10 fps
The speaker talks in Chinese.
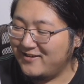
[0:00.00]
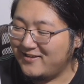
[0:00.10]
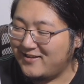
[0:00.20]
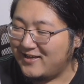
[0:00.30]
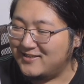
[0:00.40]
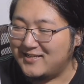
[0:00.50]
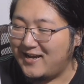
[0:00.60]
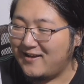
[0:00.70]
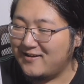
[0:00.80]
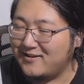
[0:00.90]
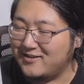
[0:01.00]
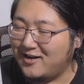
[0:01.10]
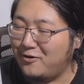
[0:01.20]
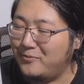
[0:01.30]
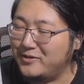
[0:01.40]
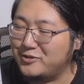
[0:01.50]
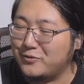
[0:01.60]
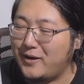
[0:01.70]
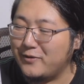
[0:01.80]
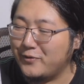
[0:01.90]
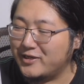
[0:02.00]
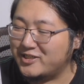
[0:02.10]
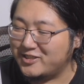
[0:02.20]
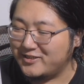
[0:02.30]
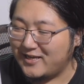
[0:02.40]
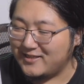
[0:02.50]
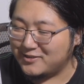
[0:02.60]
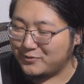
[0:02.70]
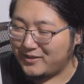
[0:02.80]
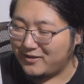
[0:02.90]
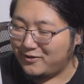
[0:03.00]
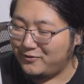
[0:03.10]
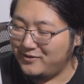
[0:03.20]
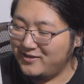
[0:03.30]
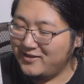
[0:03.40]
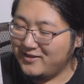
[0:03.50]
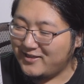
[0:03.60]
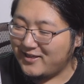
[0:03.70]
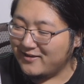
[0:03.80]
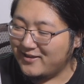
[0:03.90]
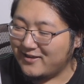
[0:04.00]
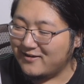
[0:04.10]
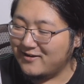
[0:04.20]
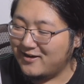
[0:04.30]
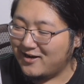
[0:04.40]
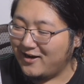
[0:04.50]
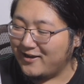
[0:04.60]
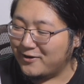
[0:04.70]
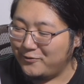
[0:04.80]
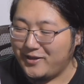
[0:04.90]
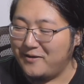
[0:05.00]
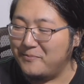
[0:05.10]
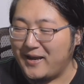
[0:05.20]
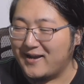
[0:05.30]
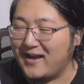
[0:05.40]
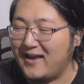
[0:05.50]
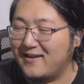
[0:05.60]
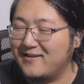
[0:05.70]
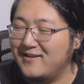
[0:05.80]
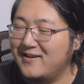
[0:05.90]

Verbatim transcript: 现在，让我们穿越时间的隧道，轻轻喝一口凉白开。